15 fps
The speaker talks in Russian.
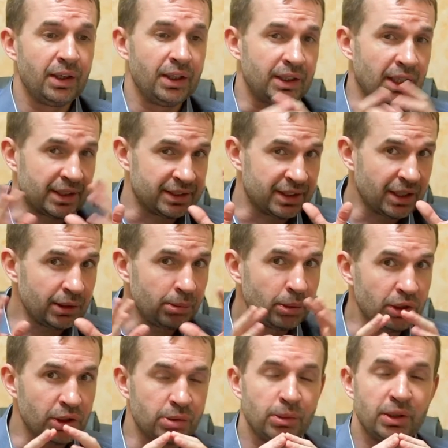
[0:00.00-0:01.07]
Итак,
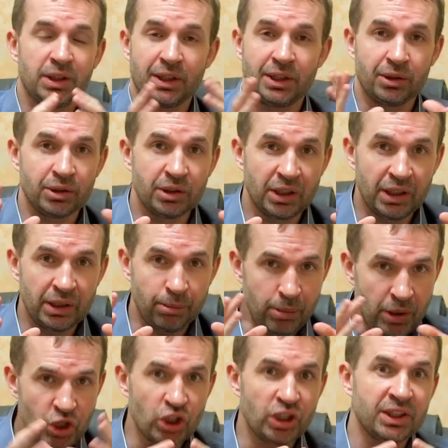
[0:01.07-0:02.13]
страт-менеджмент это
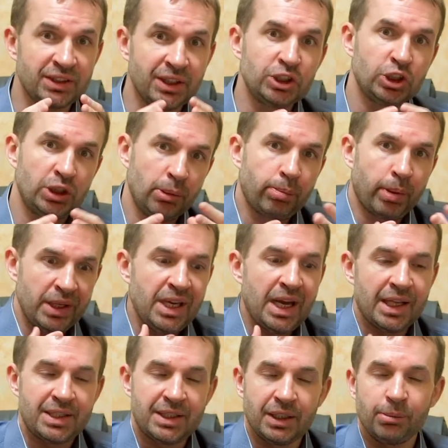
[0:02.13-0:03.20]
алгоритмичен, а значит и
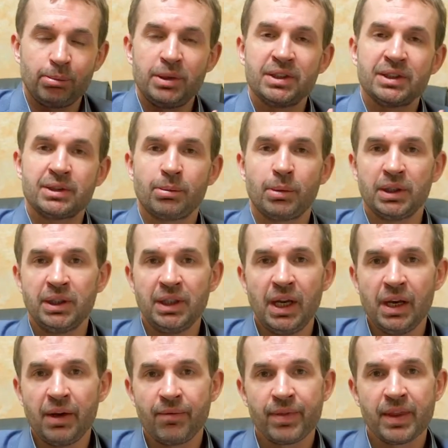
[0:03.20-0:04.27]
понятие
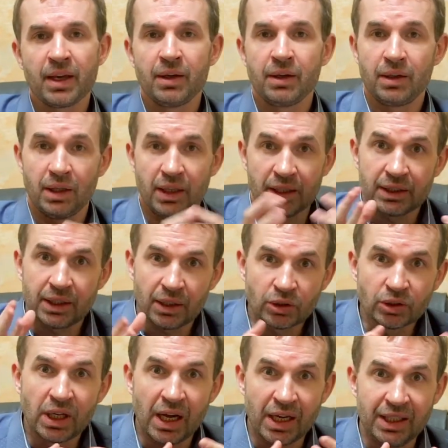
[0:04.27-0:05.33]
бизнес-модели – это
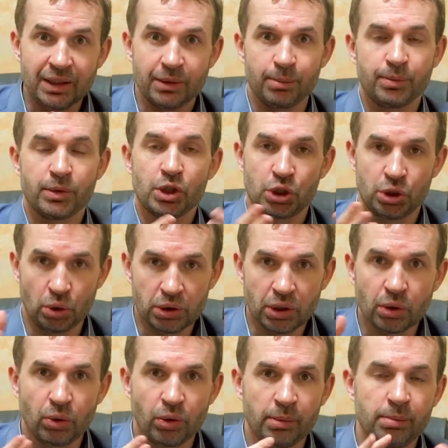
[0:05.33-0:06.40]
алгоритм. Что
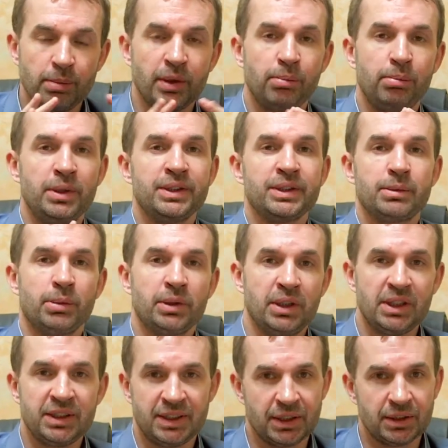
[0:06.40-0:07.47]
такое
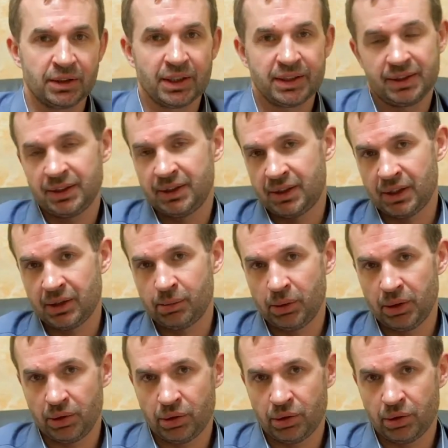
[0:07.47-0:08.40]
бизнес-модель согласно страт